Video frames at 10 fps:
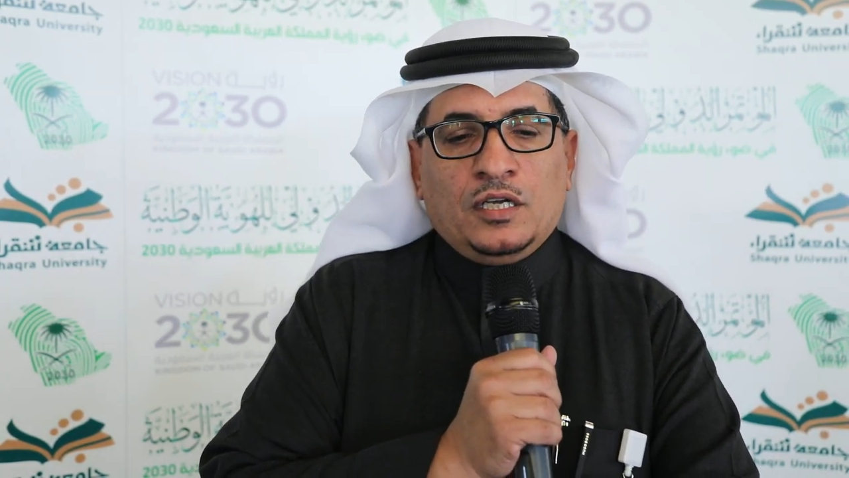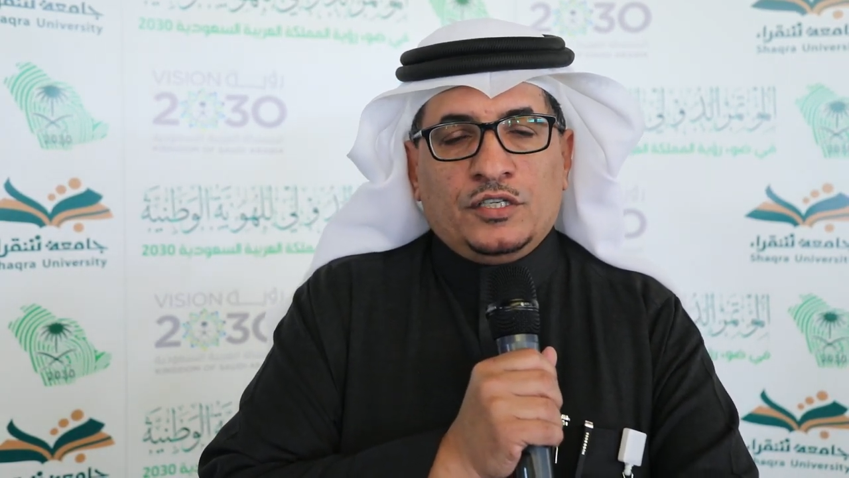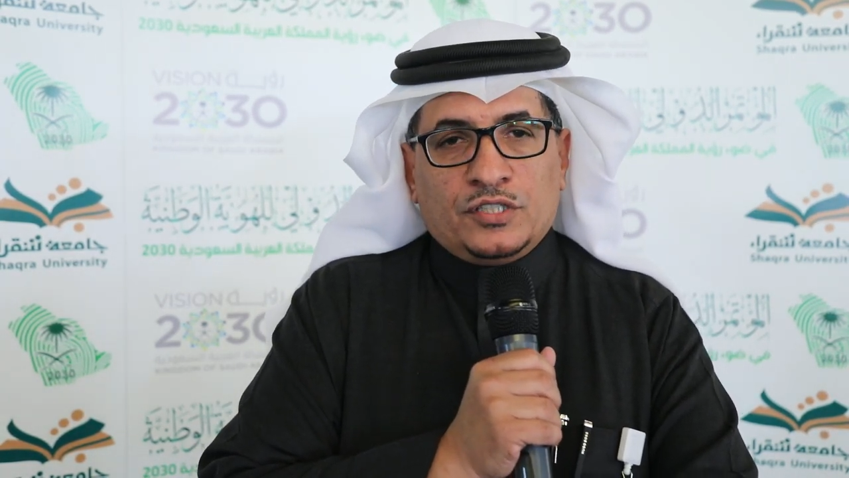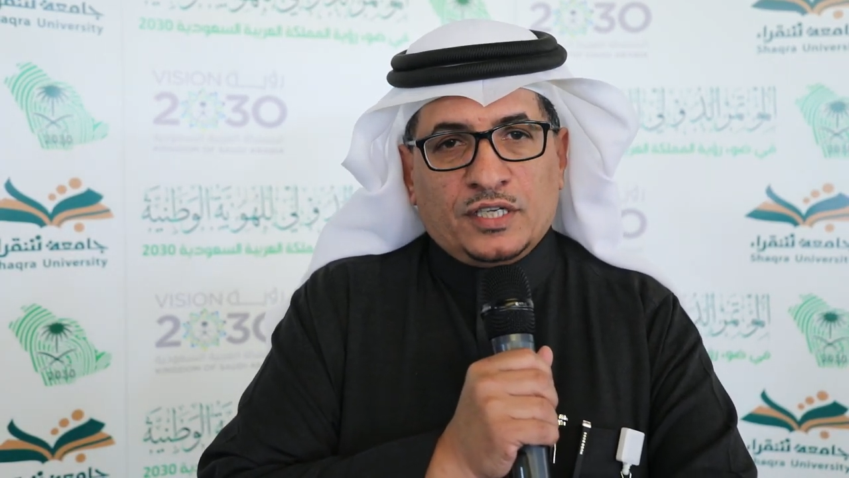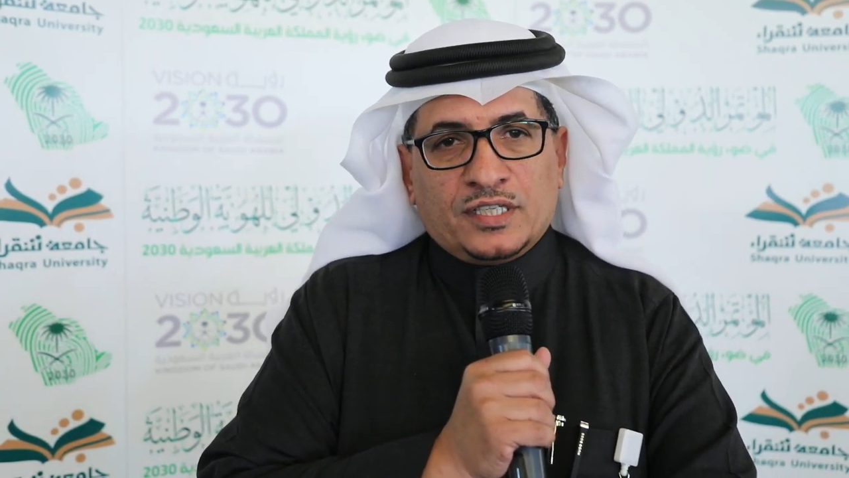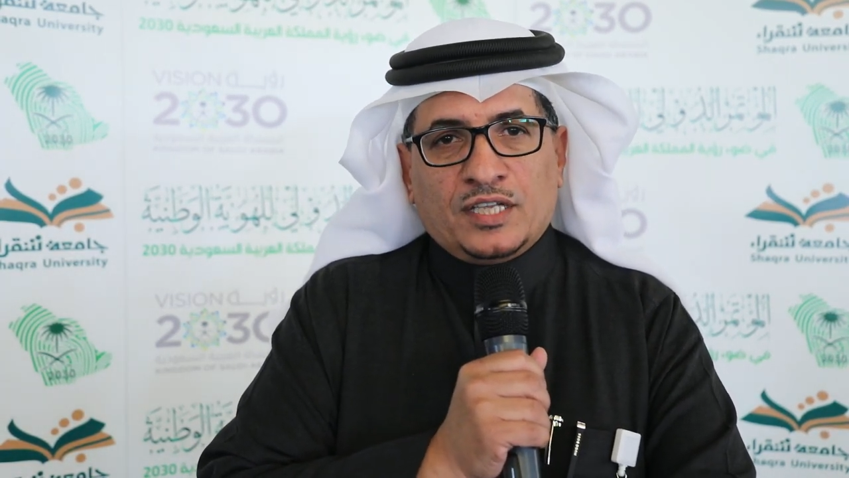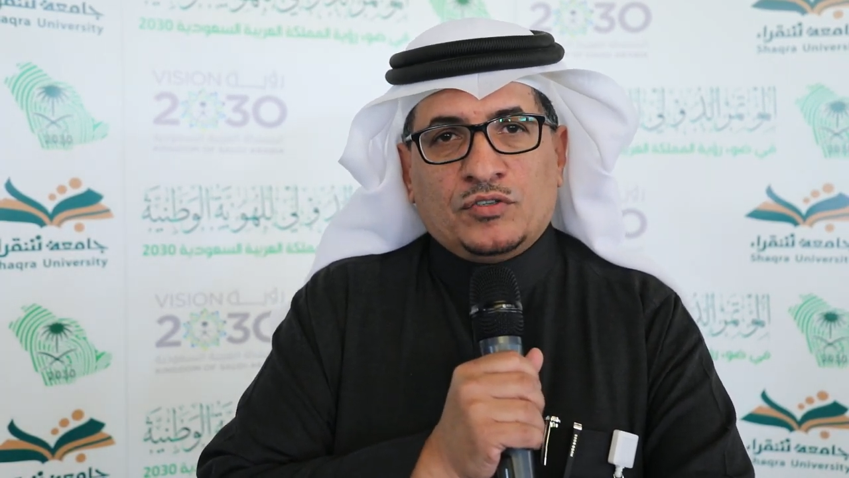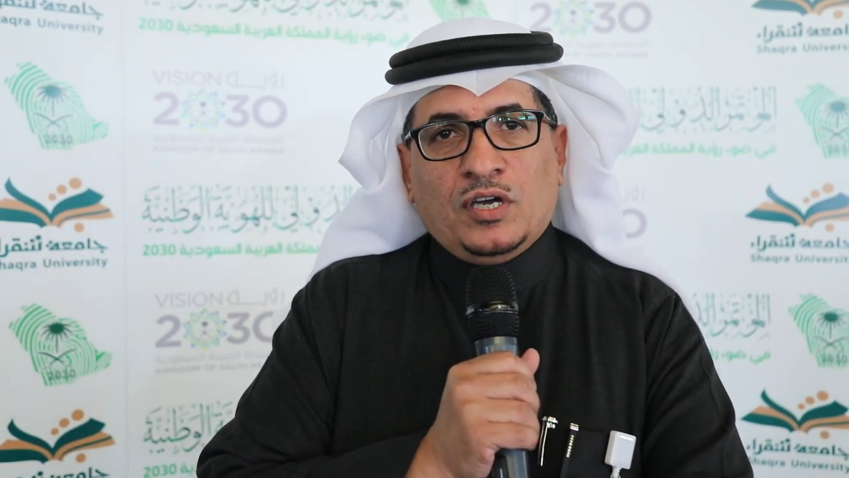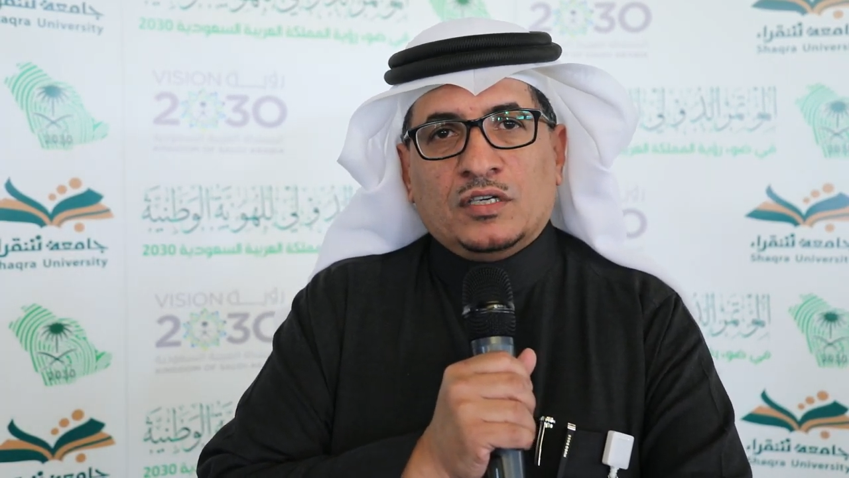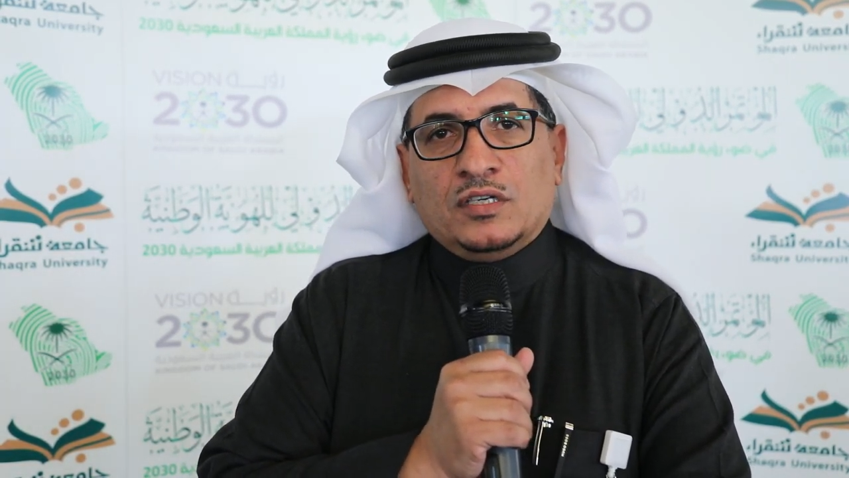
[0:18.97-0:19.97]
إنجازات
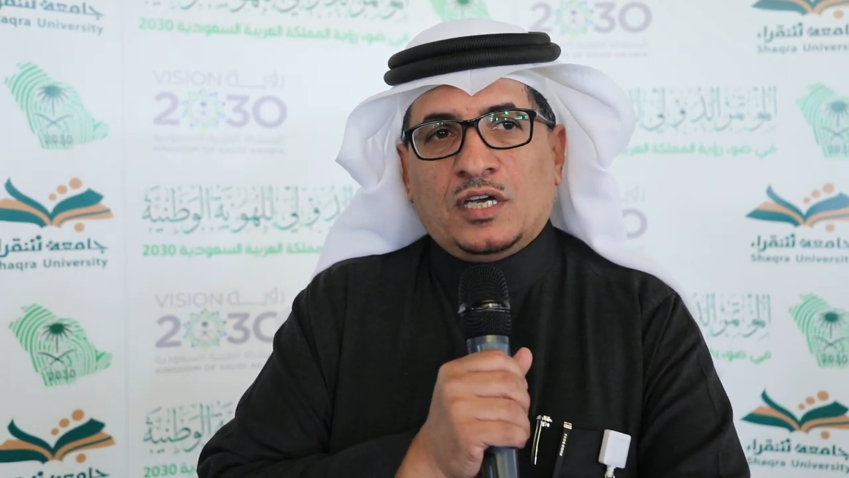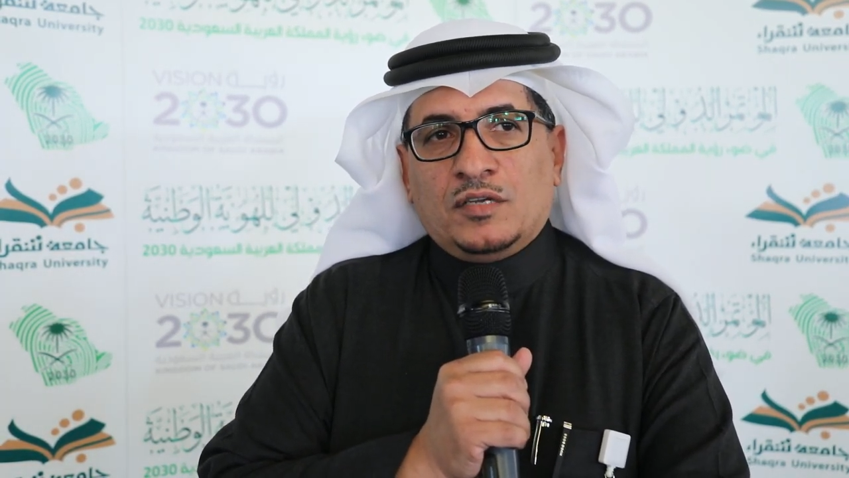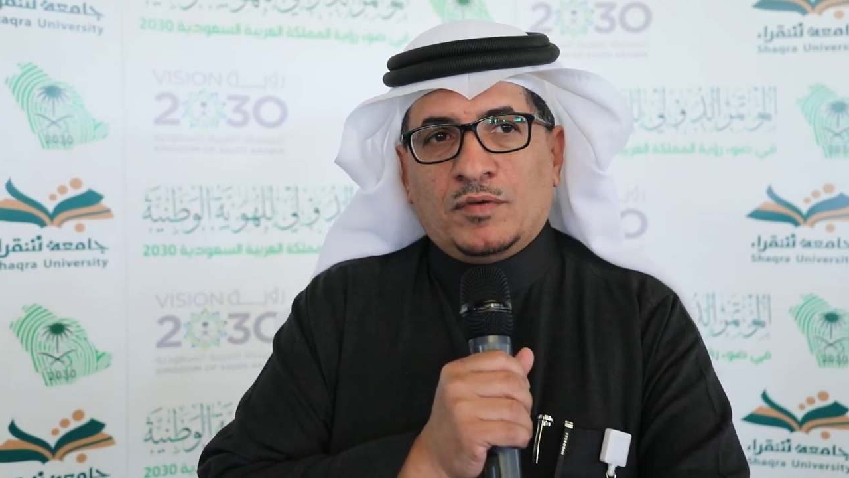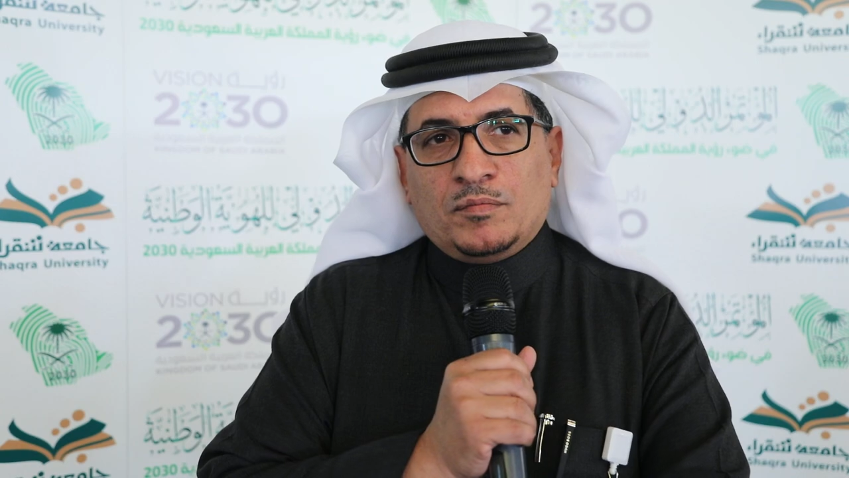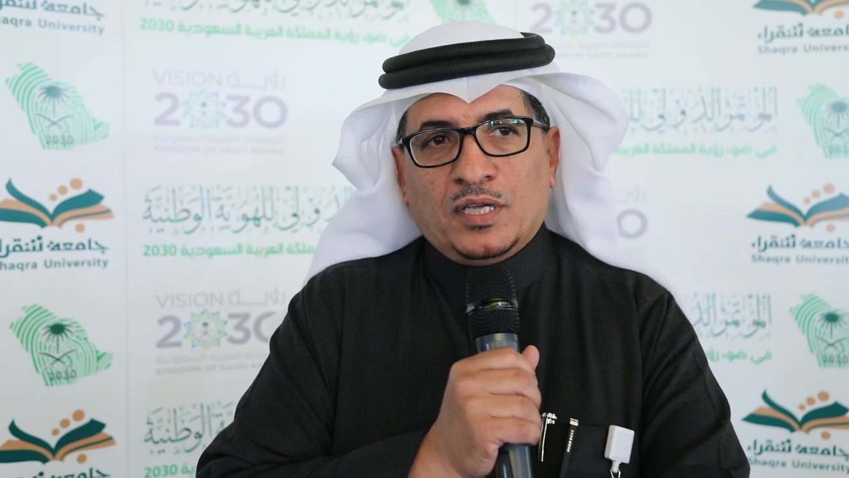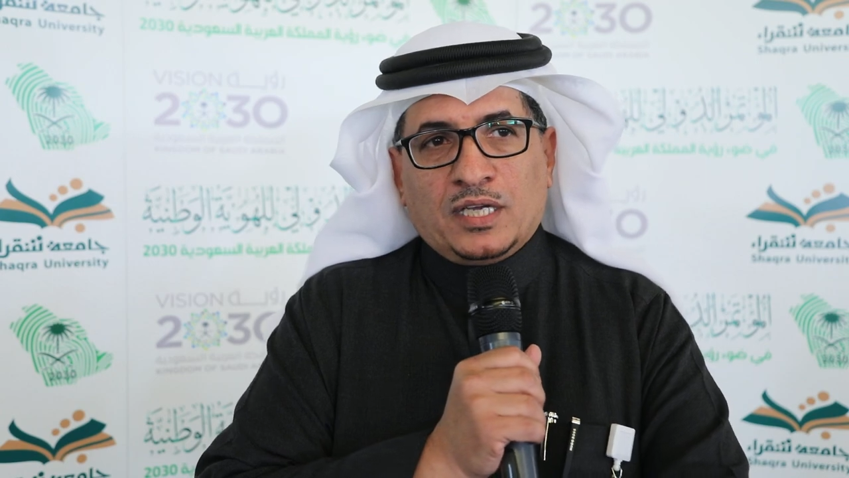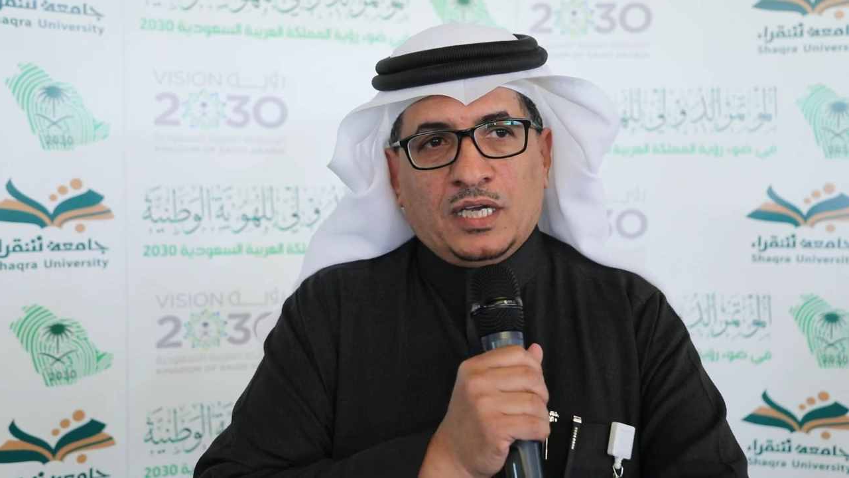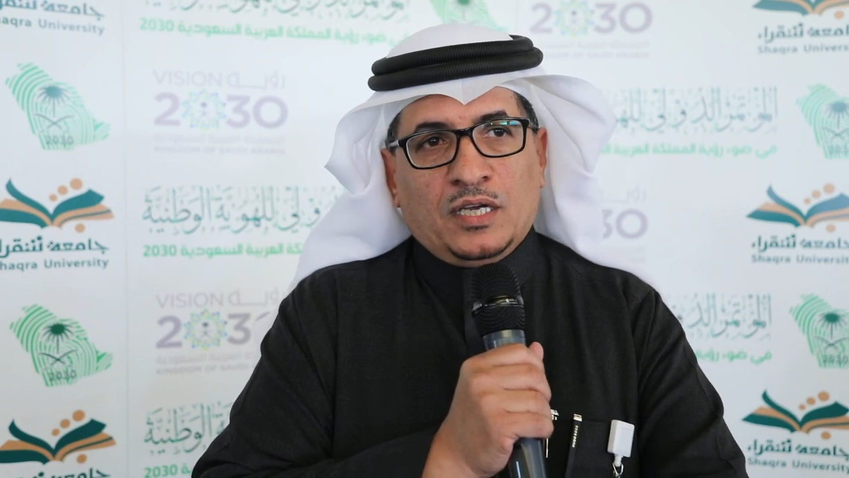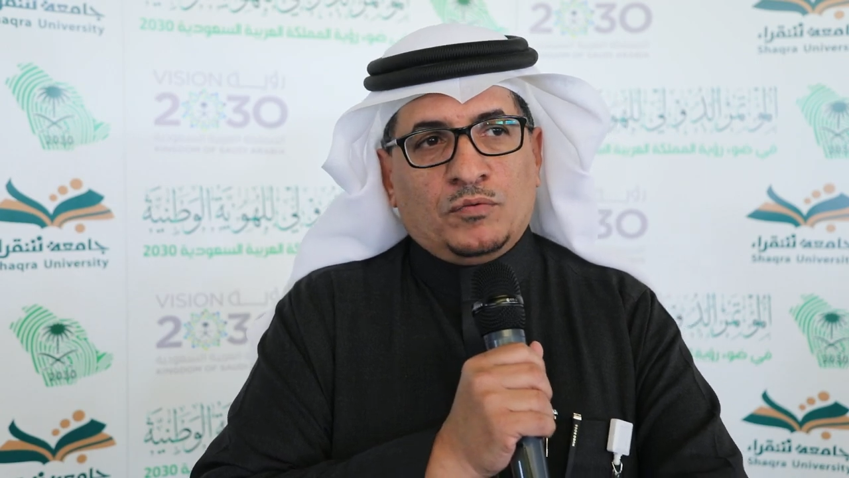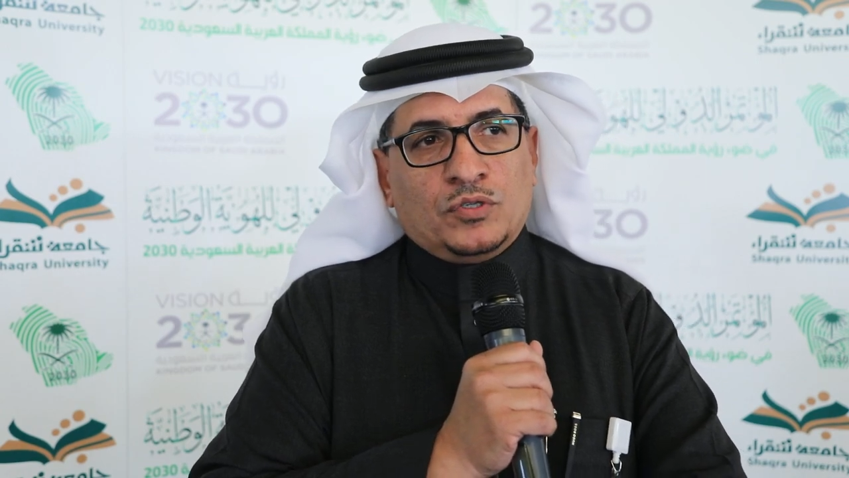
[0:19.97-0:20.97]
تحققها المملكة